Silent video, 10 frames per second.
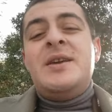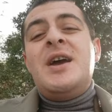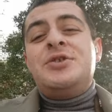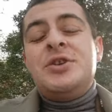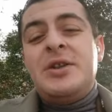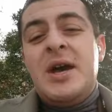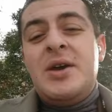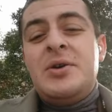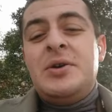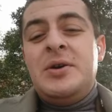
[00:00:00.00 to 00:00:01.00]
Я
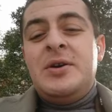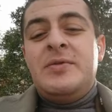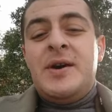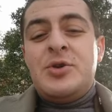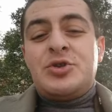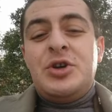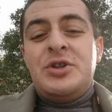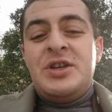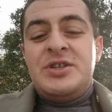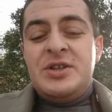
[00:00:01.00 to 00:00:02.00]
считаю
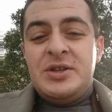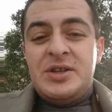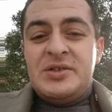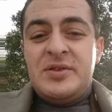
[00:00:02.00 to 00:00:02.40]
вооруженные силы